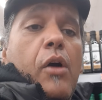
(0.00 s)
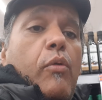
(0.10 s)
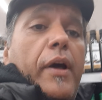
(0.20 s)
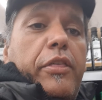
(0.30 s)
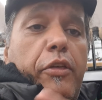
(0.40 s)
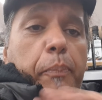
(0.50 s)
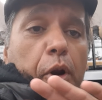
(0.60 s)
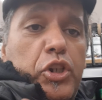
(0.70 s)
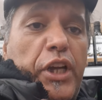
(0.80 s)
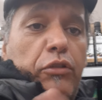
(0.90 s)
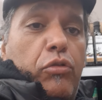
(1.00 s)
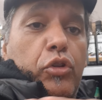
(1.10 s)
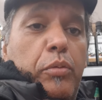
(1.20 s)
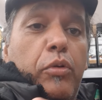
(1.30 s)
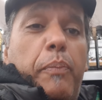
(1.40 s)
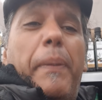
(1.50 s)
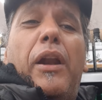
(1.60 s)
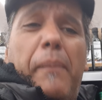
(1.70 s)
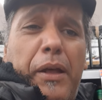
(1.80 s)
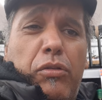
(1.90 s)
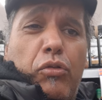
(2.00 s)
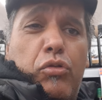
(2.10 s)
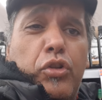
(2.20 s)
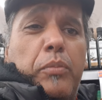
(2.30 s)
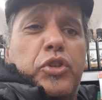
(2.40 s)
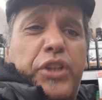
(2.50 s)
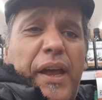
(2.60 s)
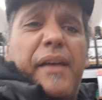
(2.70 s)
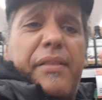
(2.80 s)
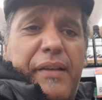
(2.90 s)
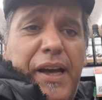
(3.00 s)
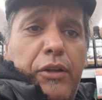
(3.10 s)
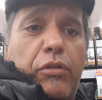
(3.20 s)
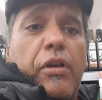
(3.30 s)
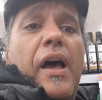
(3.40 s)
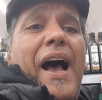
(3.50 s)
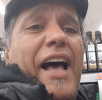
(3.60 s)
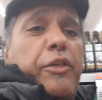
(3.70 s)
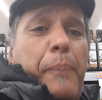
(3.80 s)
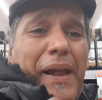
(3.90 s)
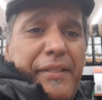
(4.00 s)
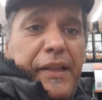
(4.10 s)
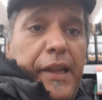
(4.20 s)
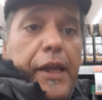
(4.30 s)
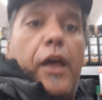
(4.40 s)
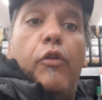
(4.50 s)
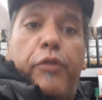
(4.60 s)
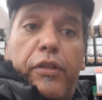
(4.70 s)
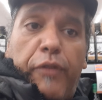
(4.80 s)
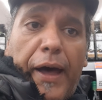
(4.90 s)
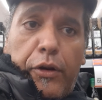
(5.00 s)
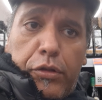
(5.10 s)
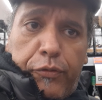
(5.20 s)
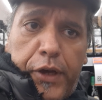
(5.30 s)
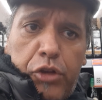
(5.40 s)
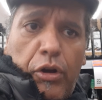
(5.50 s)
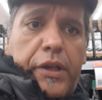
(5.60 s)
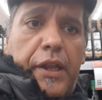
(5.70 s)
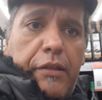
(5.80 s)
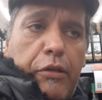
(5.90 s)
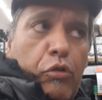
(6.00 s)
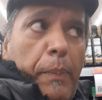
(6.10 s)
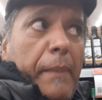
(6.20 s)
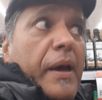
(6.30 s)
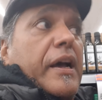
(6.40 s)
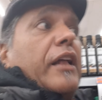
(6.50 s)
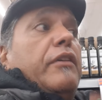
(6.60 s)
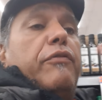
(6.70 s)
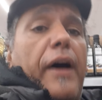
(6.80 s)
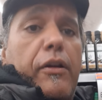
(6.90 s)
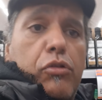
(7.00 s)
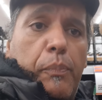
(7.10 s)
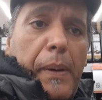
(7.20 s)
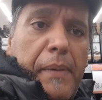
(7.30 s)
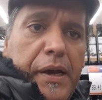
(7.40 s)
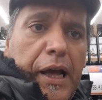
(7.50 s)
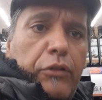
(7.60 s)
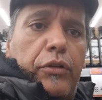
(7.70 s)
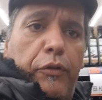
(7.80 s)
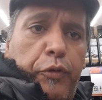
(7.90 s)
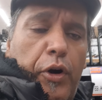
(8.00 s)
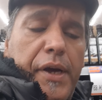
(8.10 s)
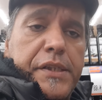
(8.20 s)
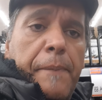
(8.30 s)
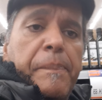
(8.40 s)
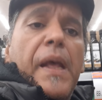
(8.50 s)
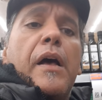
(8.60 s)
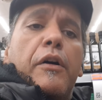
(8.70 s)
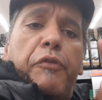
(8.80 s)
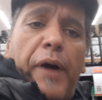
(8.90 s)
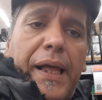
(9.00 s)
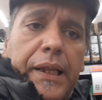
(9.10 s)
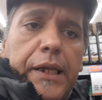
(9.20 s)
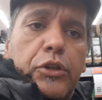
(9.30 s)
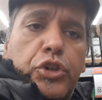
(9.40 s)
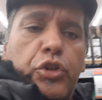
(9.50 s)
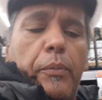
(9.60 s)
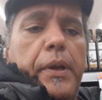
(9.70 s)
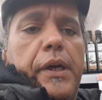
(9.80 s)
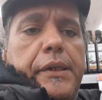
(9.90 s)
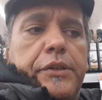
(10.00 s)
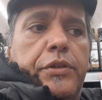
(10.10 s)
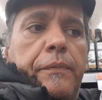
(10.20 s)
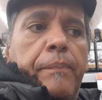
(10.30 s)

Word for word: esses projetos dos últimos, pelo menos dos últimos três anos, as prateleiras. Eu fiz vários vídeos aqui nesse supermercado, em vários supermercados depois falando sobre isso.